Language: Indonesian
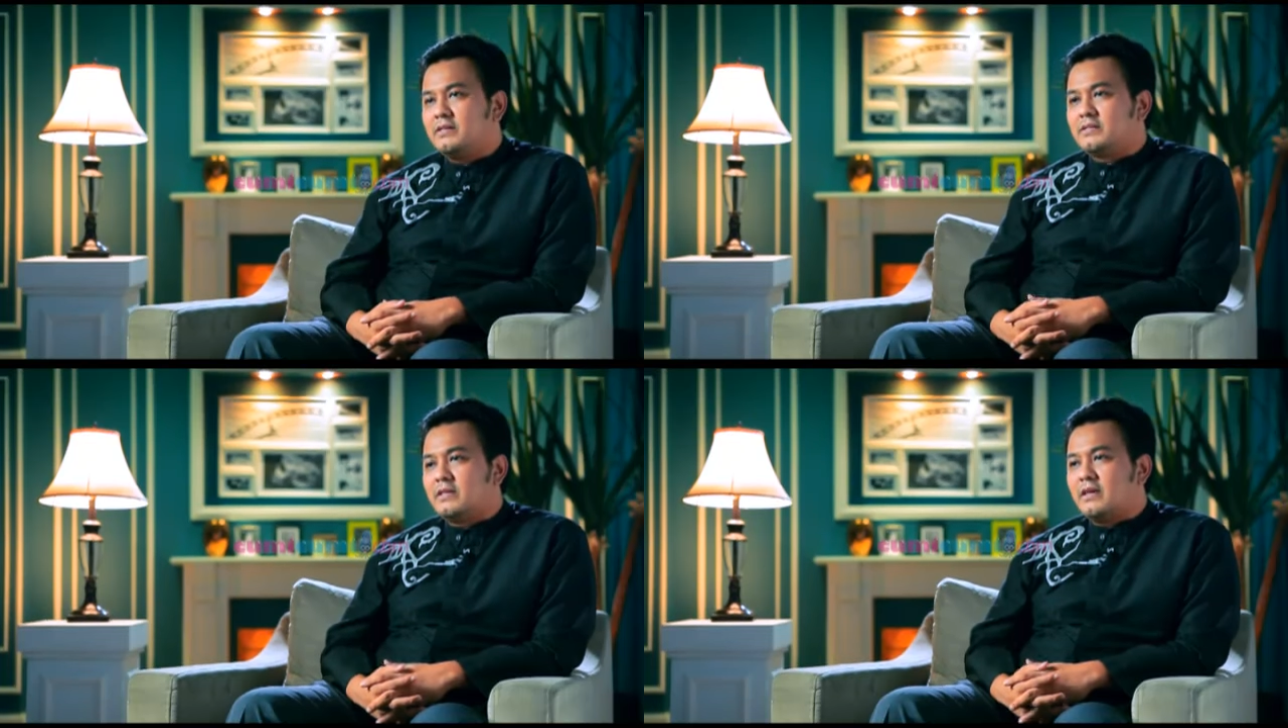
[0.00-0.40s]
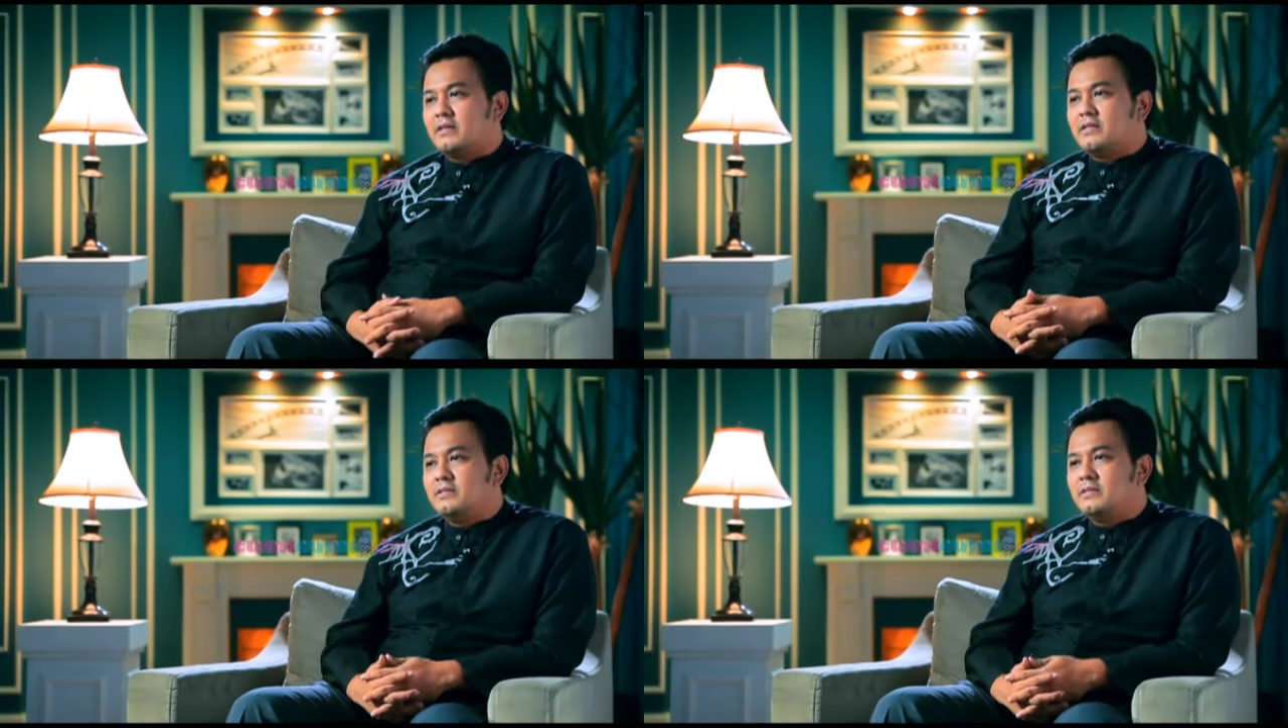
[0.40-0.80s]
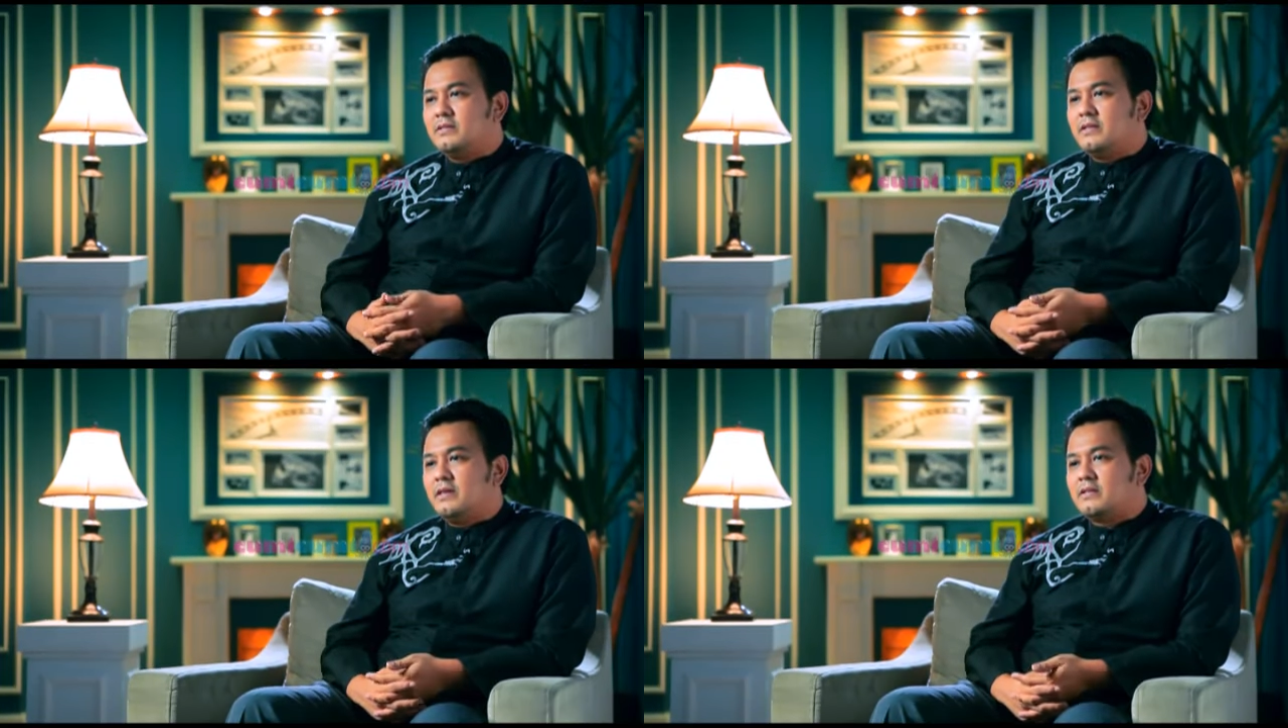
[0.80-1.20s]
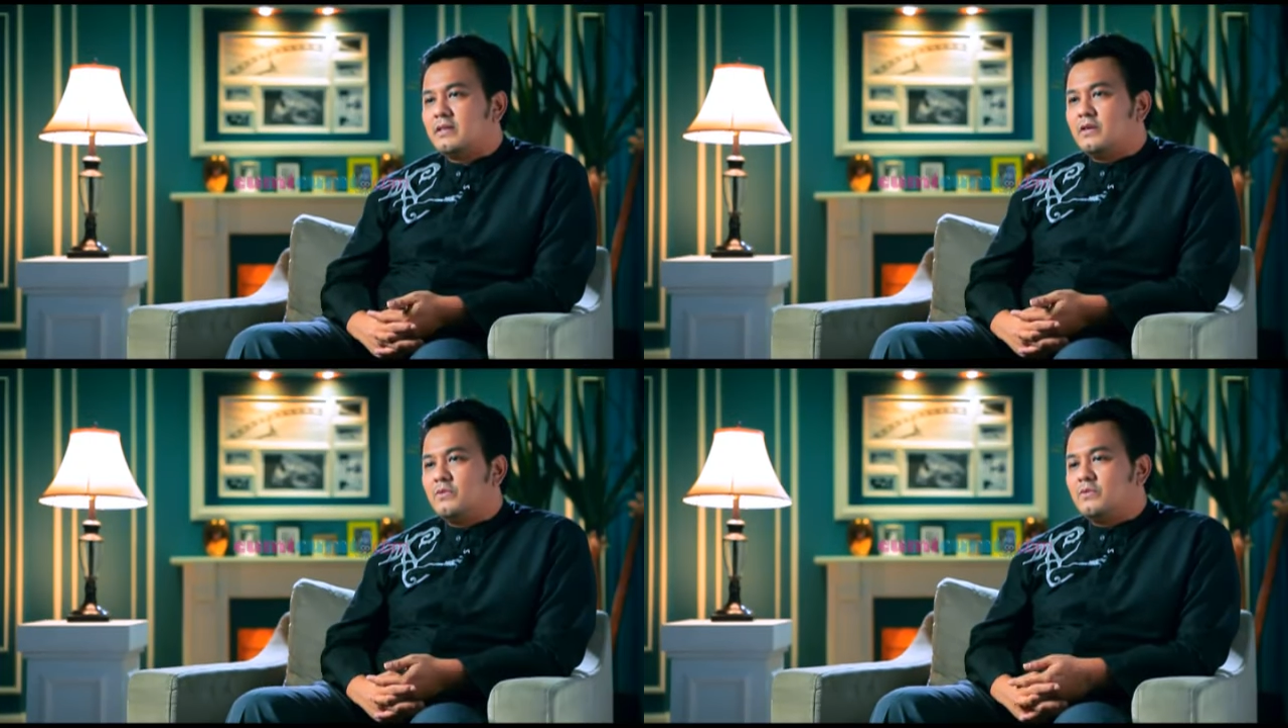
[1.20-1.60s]
sangat easy tidak
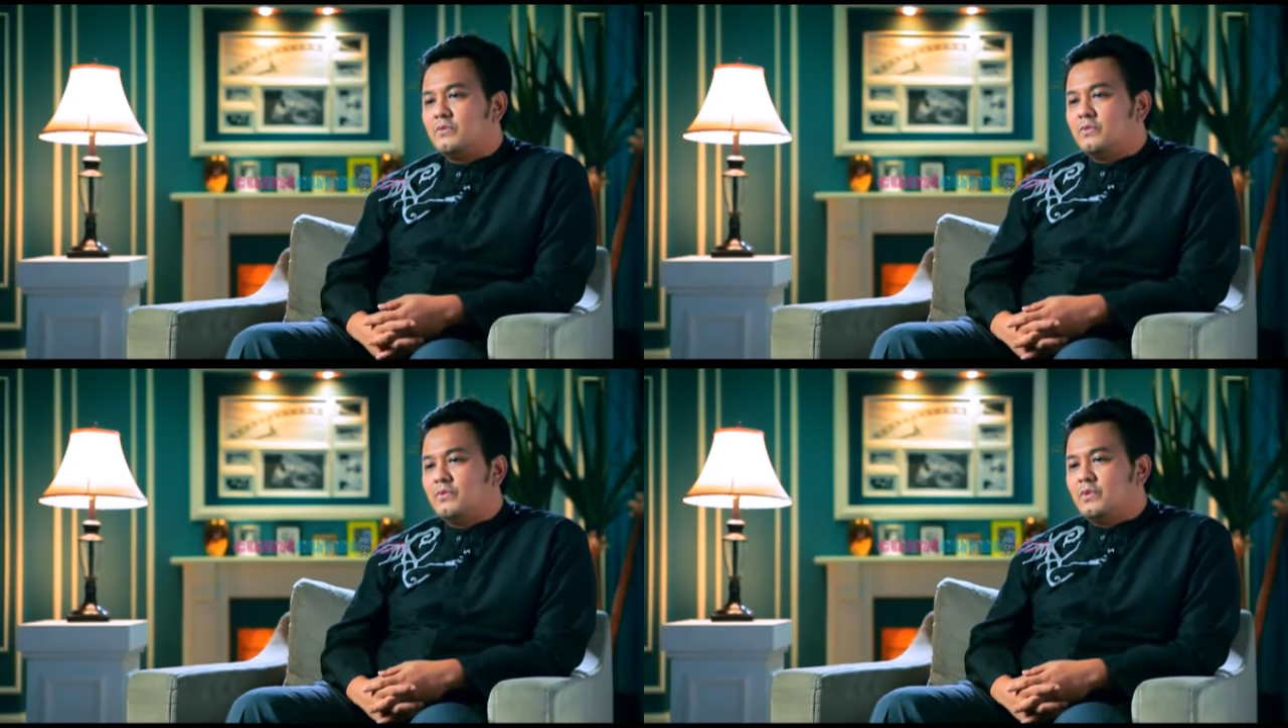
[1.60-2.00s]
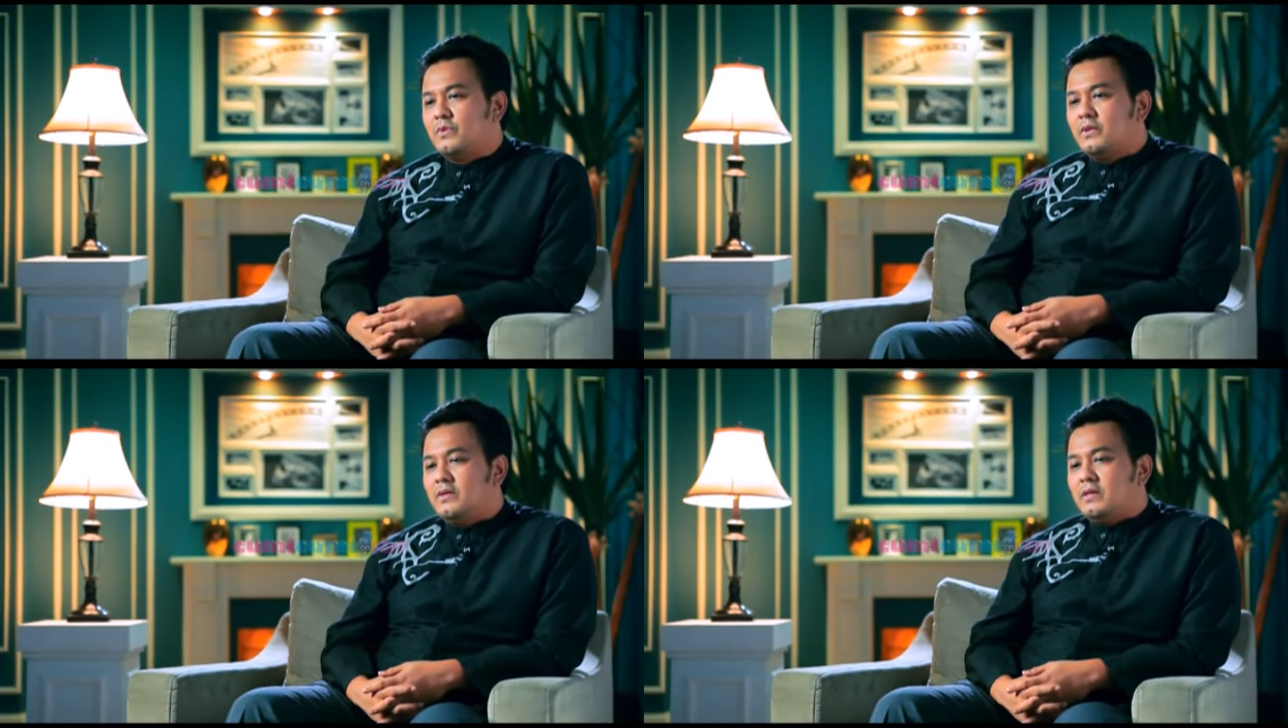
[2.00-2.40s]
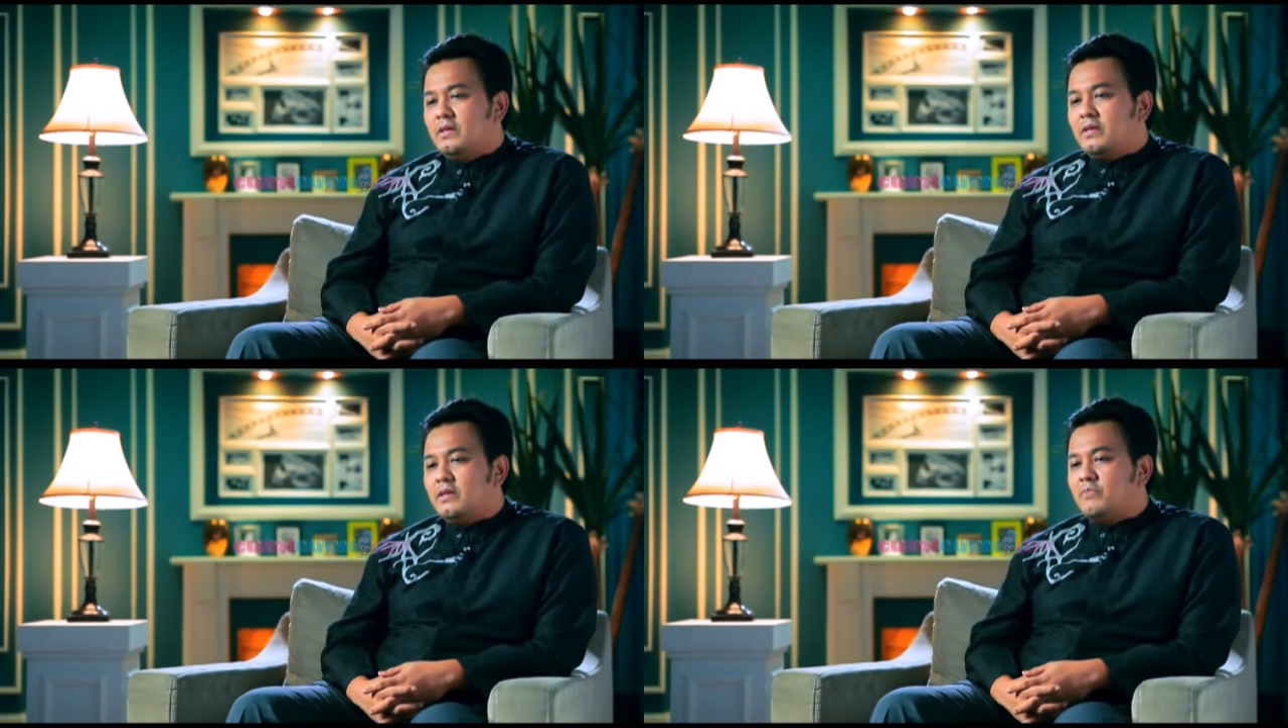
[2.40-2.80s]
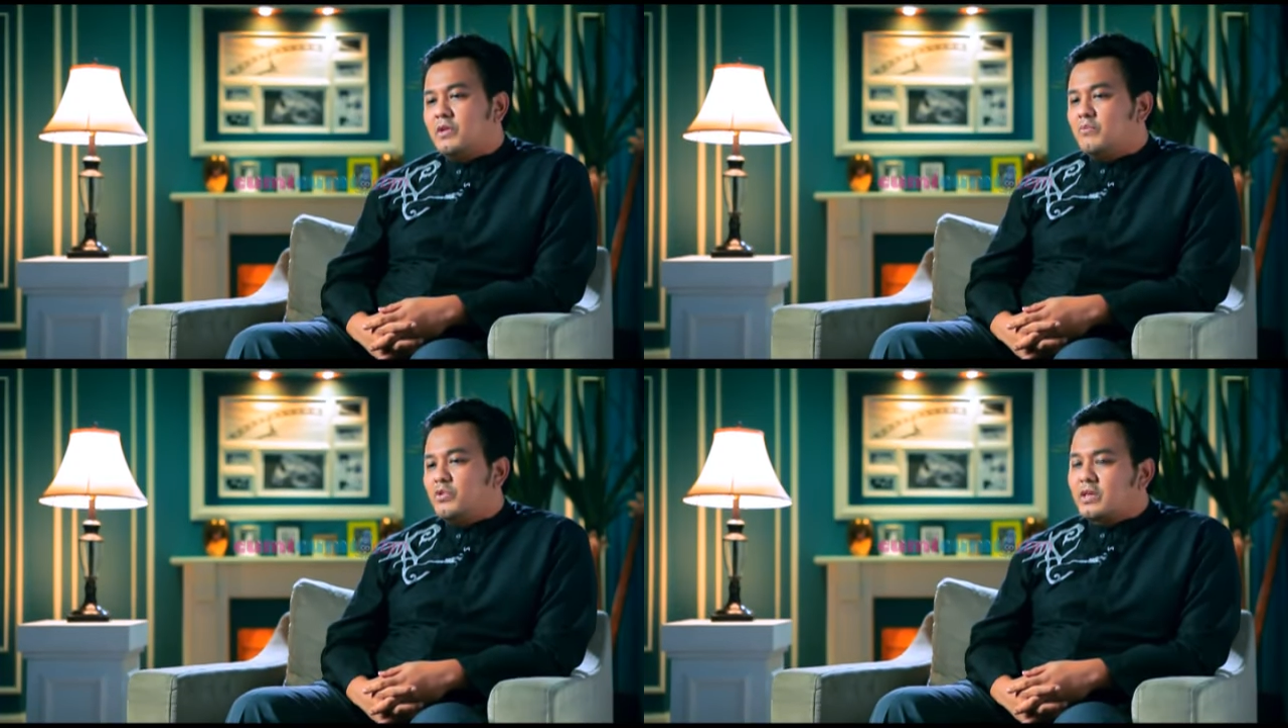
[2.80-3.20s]
terlalu ingin
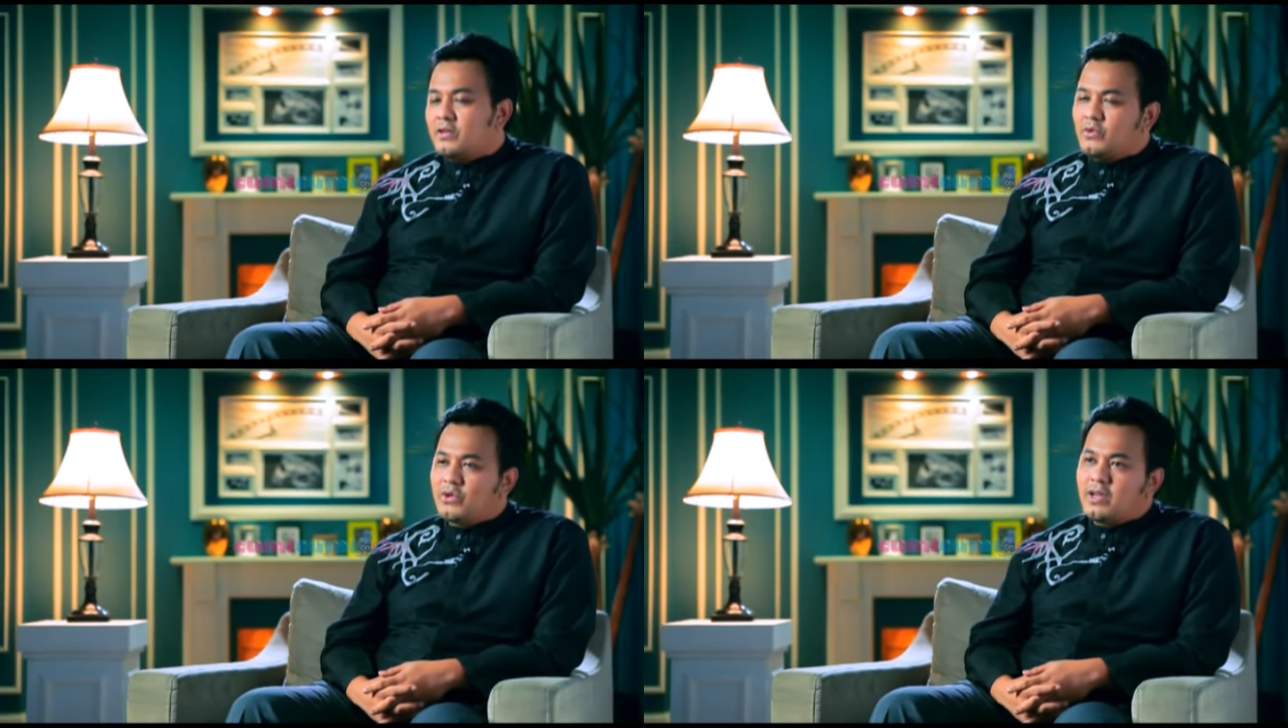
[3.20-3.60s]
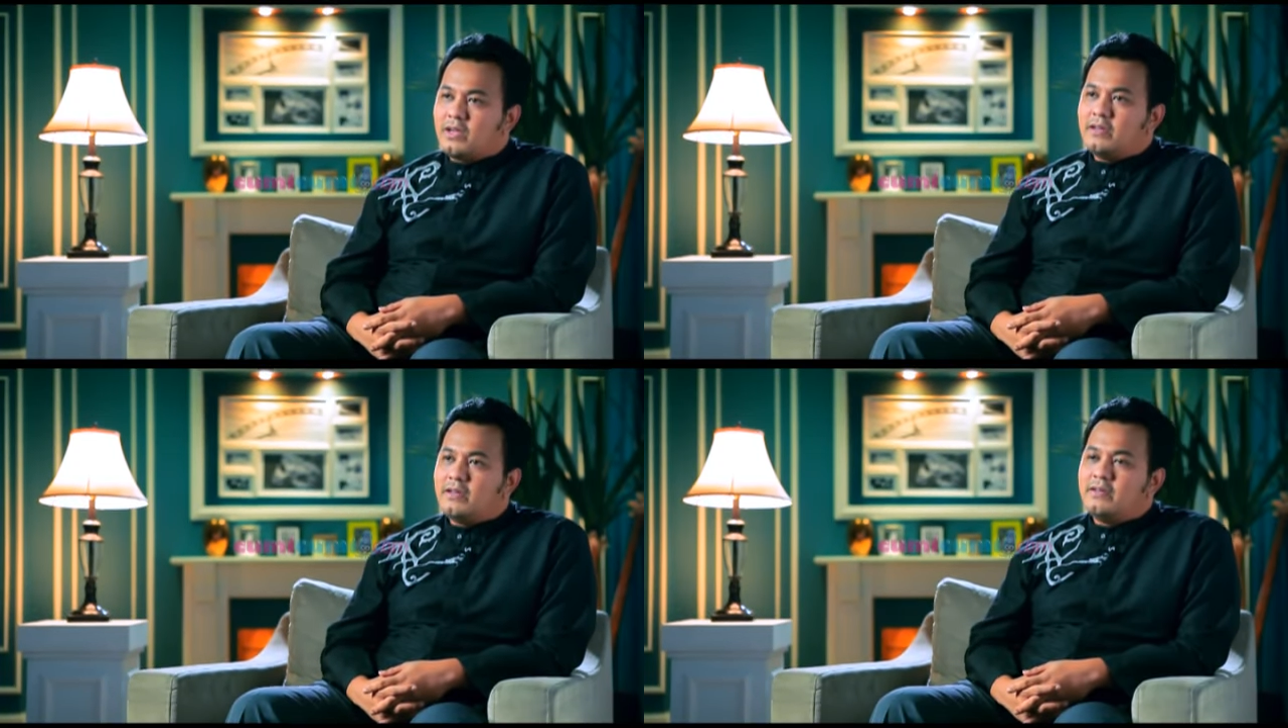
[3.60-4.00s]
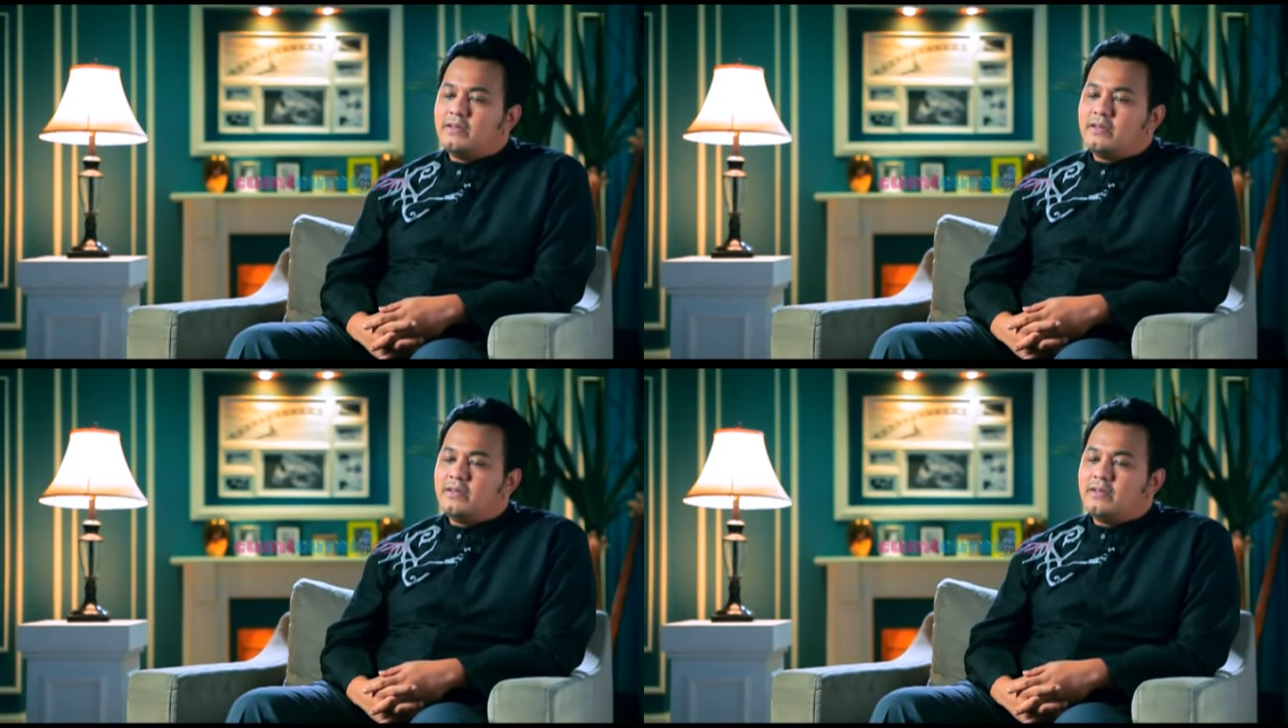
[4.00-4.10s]
merepotkan orang